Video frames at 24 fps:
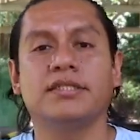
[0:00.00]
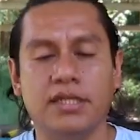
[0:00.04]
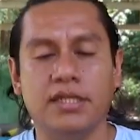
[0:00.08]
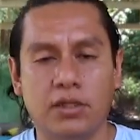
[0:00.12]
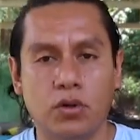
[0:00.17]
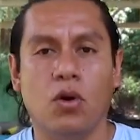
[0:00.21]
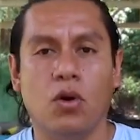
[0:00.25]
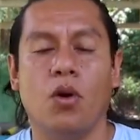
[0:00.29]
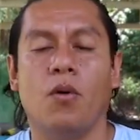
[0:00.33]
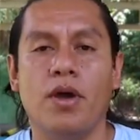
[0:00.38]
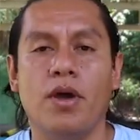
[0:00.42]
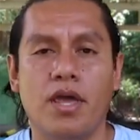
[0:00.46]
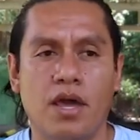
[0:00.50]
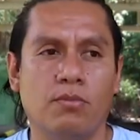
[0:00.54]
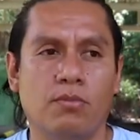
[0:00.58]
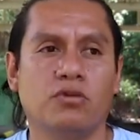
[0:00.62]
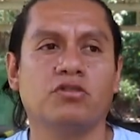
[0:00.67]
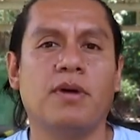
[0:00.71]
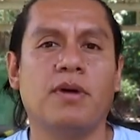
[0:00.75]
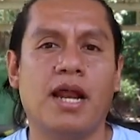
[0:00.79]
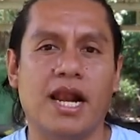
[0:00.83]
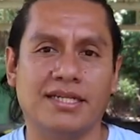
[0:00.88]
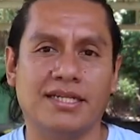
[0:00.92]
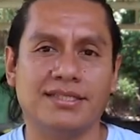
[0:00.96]
si no lo
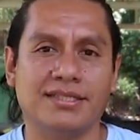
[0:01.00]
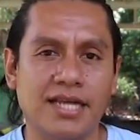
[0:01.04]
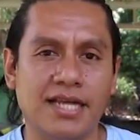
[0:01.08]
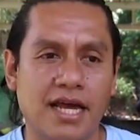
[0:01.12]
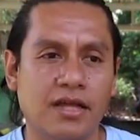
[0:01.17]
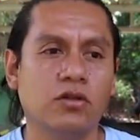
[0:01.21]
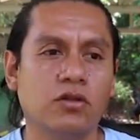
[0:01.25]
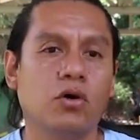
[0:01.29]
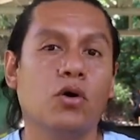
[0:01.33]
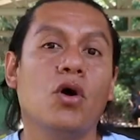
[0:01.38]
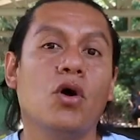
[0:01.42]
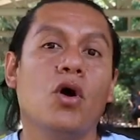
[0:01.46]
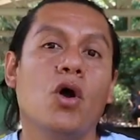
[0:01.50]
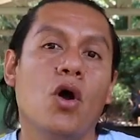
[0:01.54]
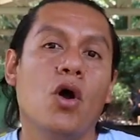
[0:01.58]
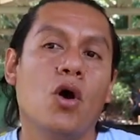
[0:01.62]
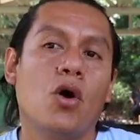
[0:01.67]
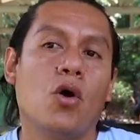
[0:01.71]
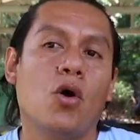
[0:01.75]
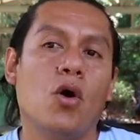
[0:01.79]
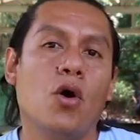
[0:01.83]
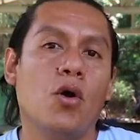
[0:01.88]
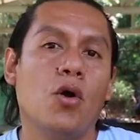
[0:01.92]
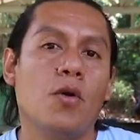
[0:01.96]
vayamos balanceando
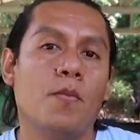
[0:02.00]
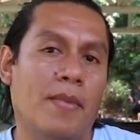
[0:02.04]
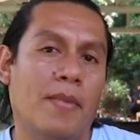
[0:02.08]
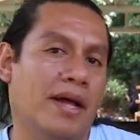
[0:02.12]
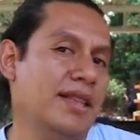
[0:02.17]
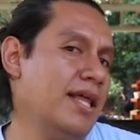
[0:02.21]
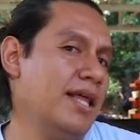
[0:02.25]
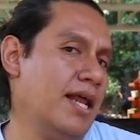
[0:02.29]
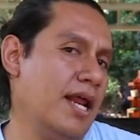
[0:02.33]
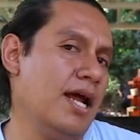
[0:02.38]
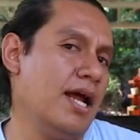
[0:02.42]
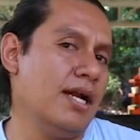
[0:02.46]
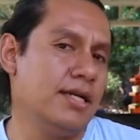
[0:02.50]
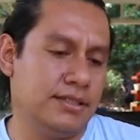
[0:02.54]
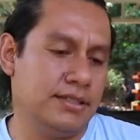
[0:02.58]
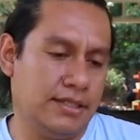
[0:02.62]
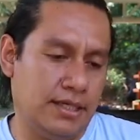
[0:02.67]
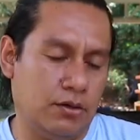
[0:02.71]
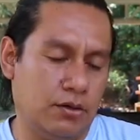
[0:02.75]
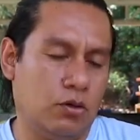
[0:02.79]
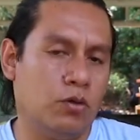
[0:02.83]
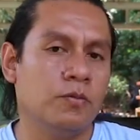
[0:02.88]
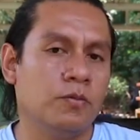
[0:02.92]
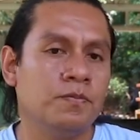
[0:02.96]
con material
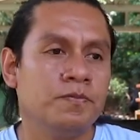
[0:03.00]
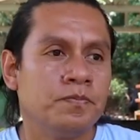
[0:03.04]
seco.